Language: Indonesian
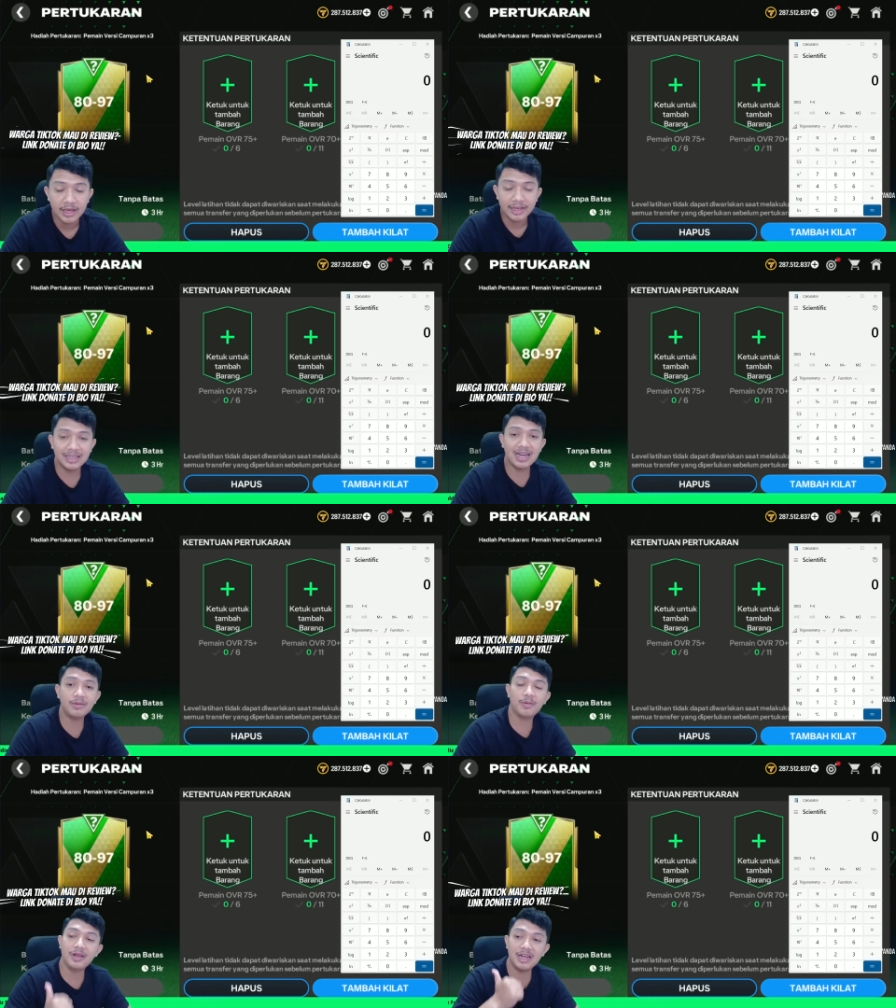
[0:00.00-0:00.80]
Kita dapat
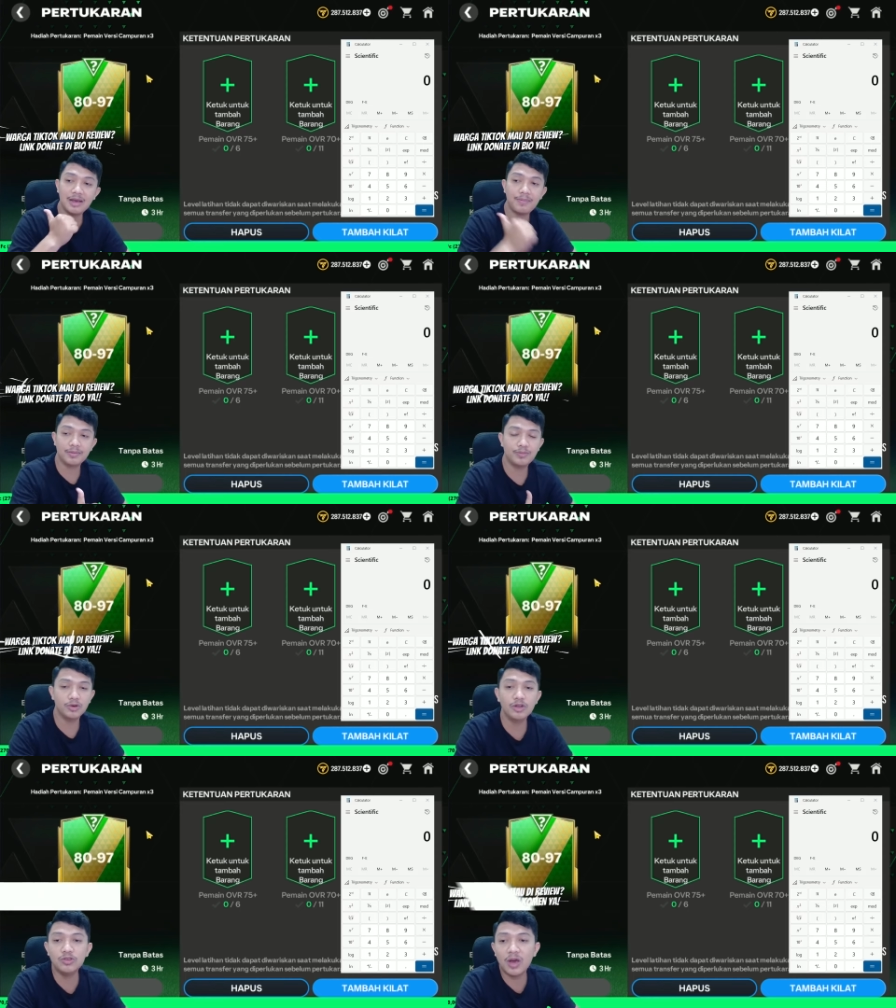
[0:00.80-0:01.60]
pemain 80
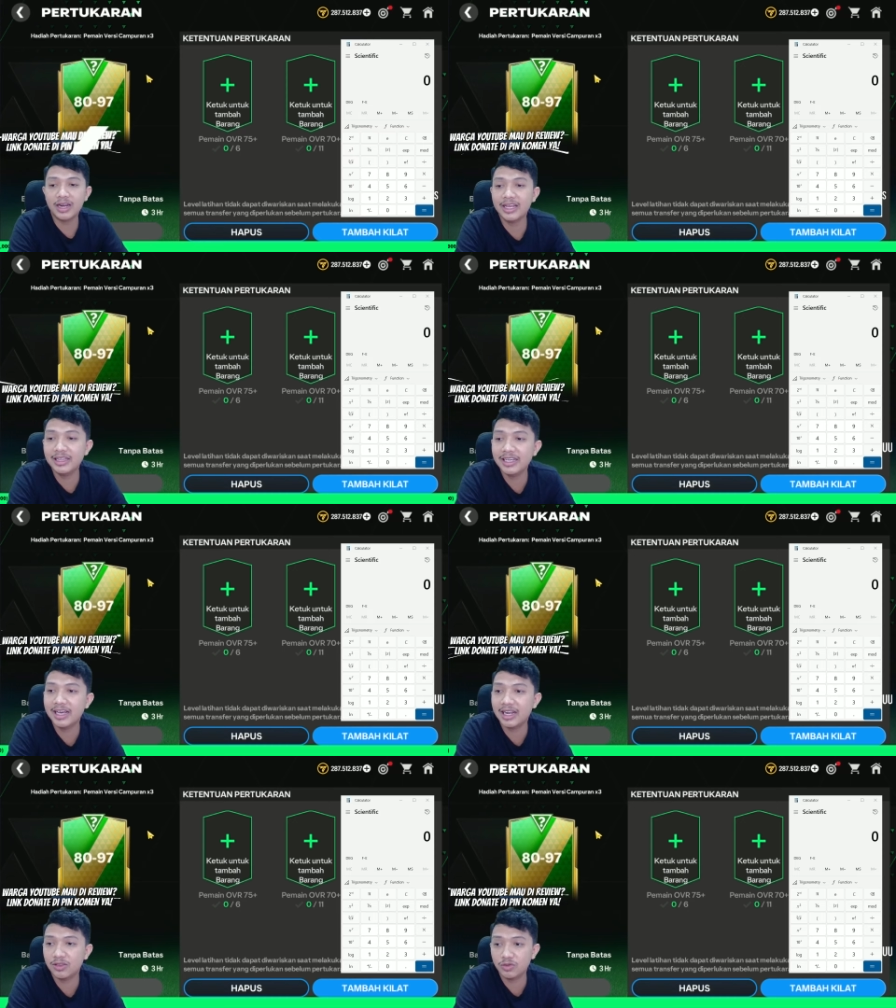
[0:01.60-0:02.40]
itu harganya
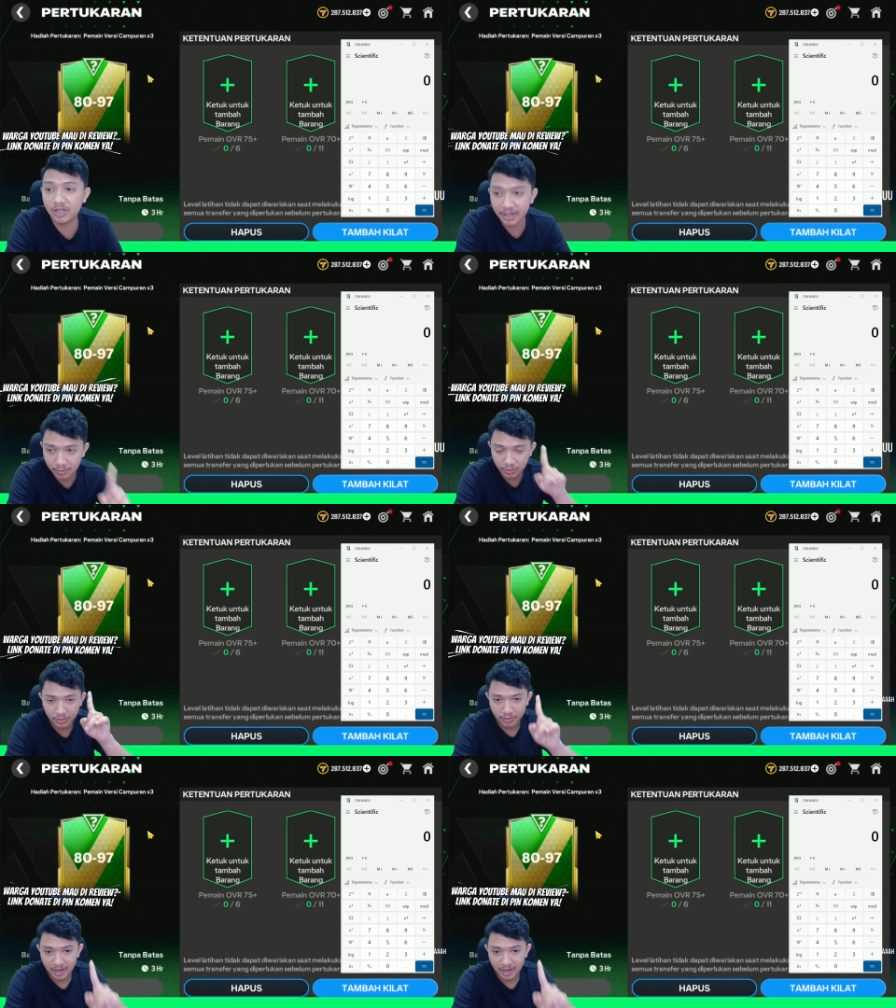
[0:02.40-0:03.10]
300 ribu.